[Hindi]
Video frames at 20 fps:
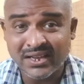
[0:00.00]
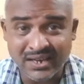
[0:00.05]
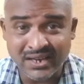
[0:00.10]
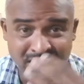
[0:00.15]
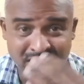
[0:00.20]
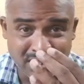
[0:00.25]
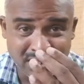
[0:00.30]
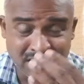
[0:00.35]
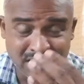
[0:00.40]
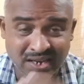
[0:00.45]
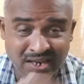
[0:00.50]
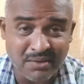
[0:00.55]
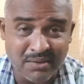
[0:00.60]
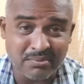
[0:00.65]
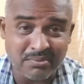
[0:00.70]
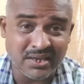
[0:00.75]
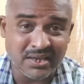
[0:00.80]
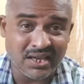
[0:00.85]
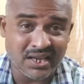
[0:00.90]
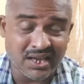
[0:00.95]
रेडिट
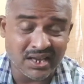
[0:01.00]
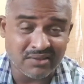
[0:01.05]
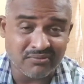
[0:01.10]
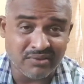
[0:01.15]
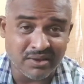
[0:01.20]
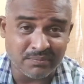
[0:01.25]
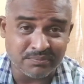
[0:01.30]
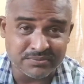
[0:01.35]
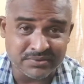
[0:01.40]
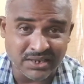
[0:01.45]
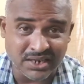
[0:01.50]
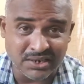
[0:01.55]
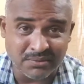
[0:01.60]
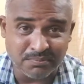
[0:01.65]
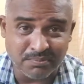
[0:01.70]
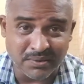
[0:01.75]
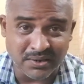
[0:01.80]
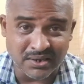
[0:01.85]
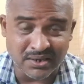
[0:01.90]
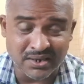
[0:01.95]
नाम के एक
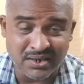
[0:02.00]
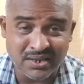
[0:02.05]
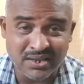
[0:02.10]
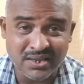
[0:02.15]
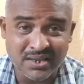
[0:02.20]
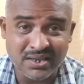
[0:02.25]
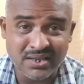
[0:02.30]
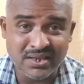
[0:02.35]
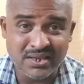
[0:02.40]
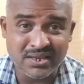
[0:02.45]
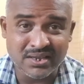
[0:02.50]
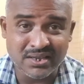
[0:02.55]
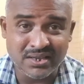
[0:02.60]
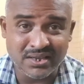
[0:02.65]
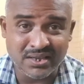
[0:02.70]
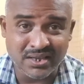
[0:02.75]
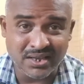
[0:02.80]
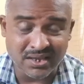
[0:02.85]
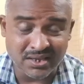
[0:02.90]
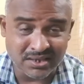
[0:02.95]
वेबसाइट पर
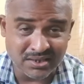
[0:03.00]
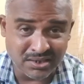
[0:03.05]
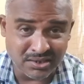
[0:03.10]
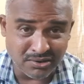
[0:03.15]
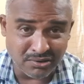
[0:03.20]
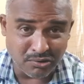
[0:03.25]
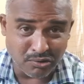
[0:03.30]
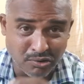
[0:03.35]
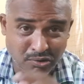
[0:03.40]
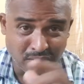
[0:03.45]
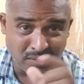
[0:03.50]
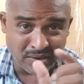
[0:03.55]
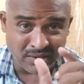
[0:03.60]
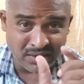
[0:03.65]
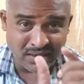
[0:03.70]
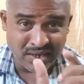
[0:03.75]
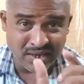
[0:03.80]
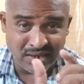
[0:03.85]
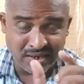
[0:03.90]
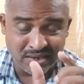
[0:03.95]
एक
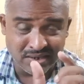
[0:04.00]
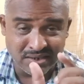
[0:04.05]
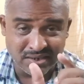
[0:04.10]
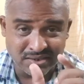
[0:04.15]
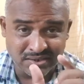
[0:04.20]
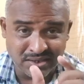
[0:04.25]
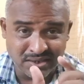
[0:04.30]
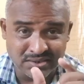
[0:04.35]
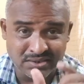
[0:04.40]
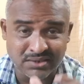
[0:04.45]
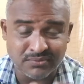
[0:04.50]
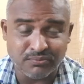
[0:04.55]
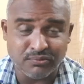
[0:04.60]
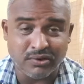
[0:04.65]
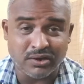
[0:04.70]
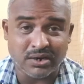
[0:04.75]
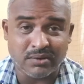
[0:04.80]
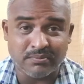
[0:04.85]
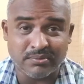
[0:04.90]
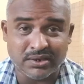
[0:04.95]
ऑनलाइन डिस्कशन
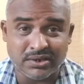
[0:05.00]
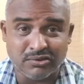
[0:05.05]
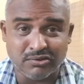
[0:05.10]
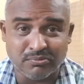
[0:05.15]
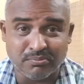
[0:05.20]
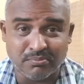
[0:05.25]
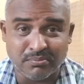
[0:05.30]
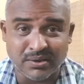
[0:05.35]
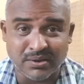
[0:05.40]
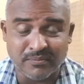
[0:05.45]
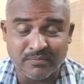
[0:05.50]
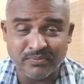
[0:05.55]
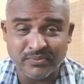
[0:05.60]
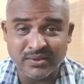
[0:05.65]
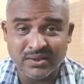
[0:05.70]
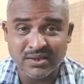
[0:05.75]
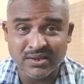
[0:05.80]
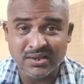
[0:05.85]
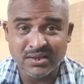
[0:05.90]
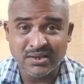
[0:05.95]
फोरम के रूप में
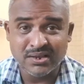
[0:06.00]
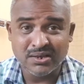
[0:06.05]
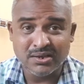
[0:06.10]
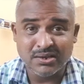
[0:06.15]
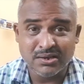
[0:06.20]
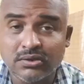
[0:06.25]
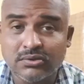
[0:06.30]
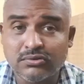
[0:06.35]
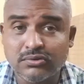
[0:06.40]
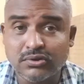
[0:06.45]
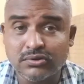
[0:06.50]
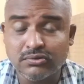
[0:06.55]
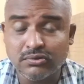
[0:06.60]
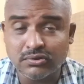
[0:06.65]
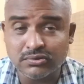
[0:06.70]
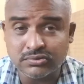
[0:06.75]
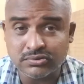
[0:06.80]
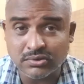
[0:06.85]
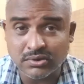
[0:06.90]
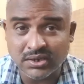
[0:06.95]
तो
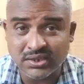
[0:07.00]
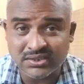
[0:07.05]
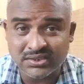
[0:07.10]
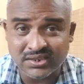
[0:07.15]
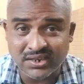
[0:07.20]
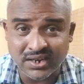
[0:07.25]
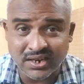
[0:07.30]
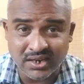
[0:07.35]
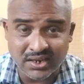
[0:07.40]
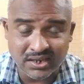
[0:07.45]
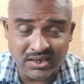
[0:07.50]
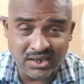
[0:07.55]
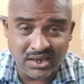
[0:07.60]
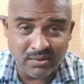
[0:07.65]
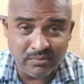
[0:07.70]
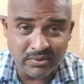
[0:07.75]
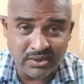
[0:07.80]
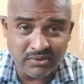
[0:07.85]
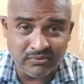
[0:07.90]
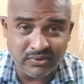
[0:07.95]
दोस्तों इस रेडिट
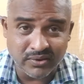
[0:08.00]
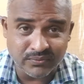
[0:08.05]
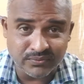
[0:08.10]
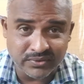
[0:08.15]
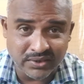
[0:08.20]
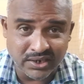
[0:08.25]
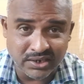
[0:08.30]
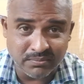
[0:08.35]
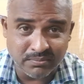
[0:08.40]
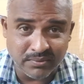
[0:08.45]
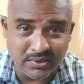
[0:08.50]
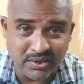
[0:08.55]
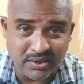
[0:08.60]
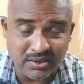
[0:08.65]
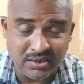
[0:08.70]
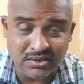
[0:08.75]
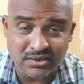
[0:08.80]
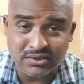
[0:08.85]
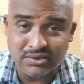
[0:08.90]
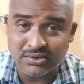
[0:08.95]
नाम के वेबसाइट
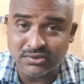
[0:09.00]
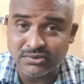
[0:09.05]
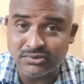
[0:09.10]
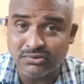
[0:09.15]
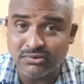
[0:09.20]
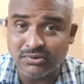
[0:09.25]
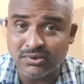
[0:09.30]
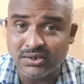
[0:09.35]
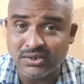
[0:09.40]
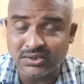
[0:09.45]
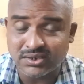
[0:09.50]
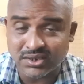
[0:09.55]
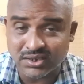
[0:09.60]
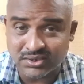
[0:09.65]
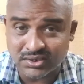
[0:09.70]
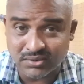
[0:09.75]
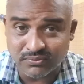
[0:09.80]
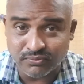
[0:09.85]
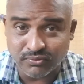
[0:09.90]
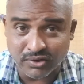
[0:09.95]
में जो
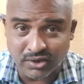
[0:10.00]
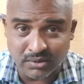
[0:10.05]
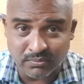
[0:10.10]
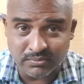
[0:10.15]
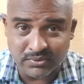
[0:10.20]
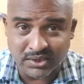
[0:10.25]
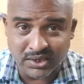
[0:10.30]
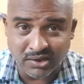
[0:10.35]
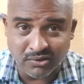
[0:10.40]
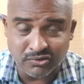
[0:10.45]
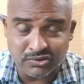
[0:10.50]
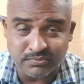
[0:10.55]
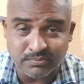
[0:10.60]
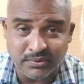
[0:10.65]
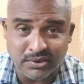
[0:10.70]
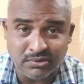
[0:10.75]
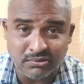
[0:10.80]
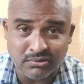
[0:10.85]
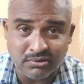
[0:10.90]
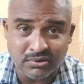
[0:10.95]
डिस्कशन फॉरम था
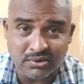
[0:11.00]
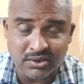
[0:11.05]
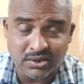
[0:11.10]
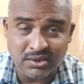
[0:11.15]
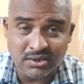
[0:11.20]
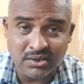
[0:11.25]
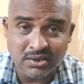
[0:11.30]
उसमें लोग